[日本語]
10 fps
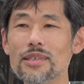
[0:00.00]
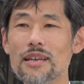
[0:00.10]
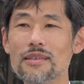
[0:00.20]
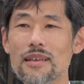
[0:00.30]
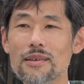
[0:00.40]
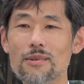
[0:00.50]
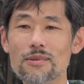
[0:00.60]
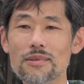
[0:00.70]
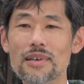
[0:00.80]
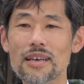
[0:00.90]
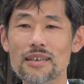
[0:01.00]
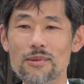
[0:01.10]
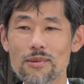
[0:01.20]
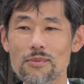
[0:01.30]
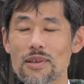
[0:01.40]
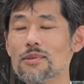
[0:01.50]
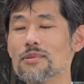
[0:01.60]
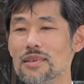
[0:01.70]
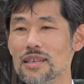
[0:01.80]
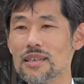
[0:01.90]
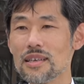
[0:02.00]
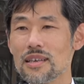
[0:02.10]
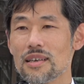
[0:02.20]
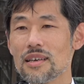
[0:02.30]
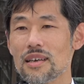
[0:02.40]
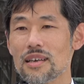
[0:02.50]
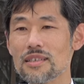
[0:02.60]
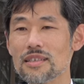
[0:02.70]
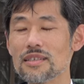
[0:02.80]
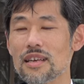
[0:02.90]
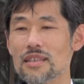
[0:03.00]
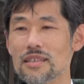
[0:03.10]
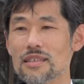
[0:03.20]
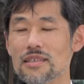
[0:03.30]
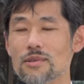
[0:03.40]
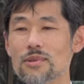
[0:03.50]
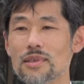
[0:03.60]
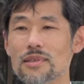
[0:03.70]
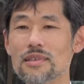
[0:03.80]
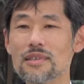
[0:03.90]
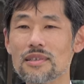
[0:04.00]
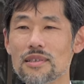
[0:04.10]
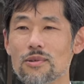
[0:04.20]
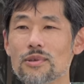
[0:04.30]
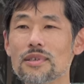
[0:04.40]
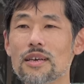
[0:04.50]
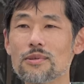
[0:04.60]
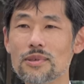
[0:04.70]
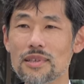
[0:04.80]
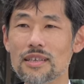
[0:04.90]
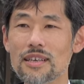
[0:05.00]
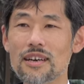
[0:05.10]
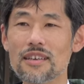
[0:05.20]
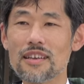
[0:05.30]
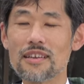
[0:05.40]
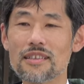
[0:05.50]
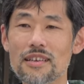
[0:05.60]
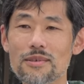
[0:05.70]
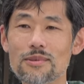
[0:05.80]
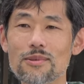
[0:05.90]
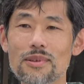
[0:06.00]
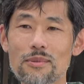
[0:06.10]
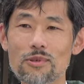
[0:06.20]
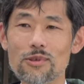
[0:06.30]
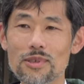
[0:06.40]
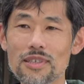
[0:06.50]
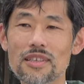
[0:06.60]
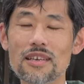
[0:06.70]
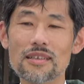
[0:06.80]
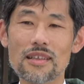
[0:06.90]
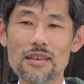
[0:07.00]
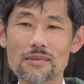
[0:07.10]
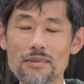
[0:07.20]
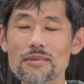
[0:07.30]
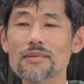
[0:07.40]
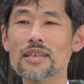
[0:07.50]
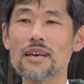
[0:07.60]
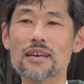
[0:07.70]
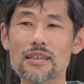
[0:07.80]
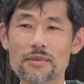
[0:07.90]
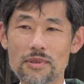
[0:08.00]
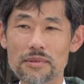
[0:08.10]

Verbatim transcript: さんねんごぐらいをめどに、えー、実際に除雪機に搭載をして社会で働くようなものにしていきたいというふうに考えていま